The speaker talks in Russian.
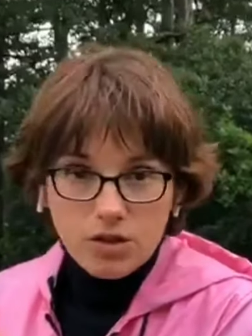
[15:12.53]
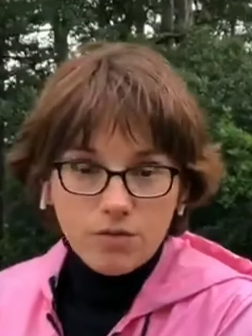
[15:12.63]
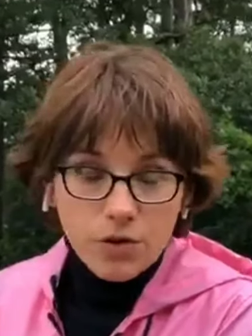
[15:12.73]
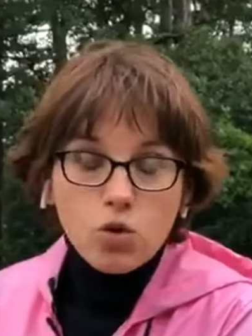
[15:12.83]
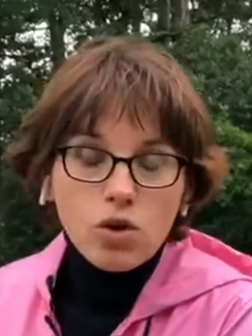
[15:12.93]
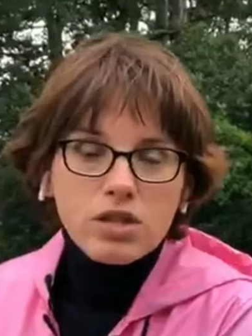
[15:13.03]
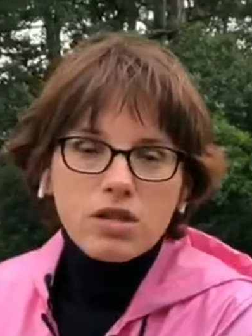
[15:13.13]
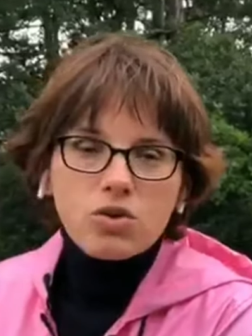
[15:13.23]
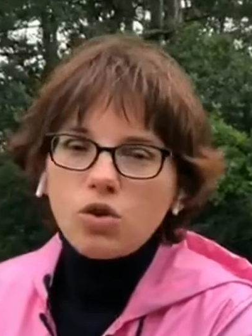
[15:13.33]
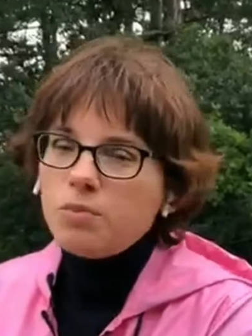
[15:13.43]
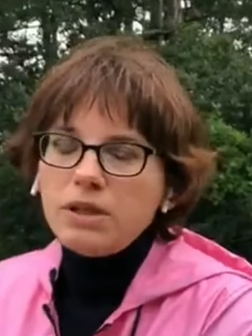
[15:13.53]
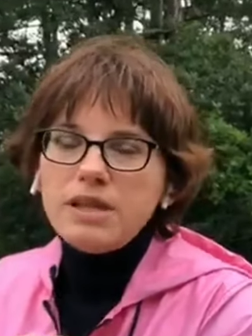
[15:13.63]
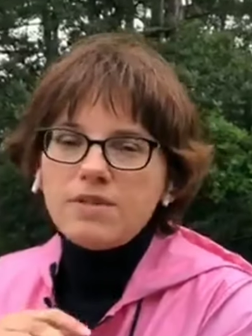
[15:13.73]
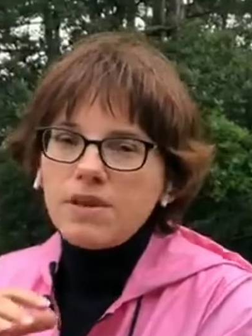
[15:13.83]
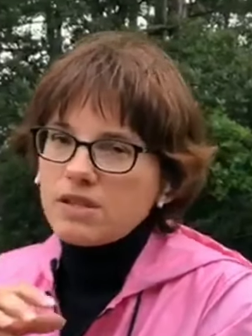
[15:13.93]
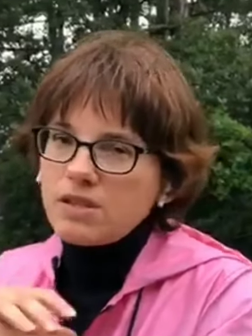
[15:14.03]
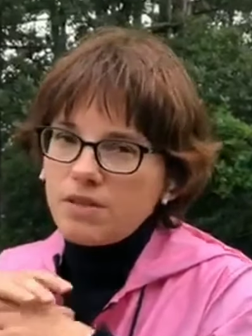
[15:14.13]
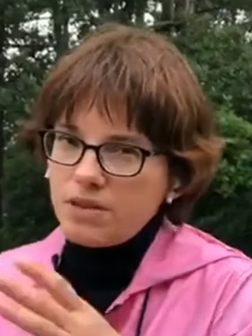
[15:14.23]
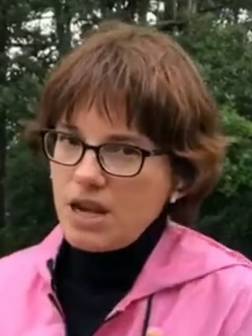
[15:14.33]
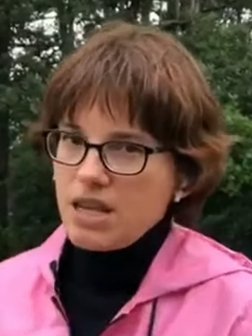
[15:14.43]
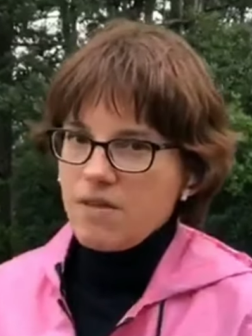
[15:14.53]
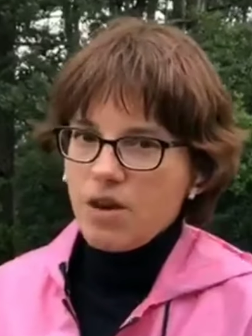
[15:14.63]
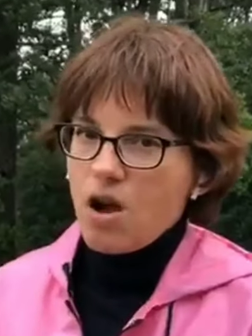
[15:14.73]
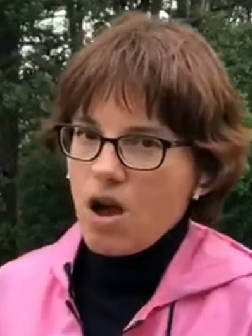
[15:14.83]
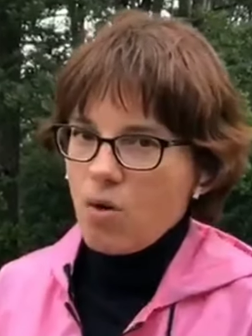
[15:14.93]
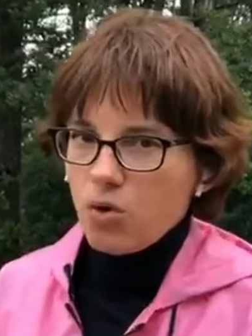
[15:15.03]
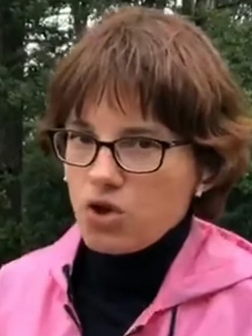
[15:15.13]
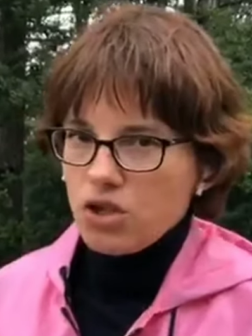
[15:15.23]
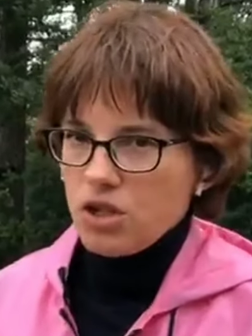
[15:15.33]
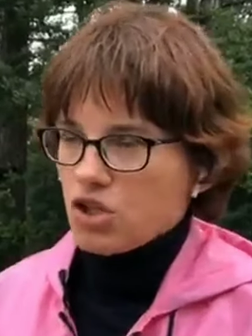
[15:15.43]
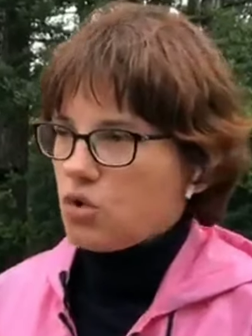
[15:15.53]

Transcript: вино из этих сел было известно в средние века очень даже,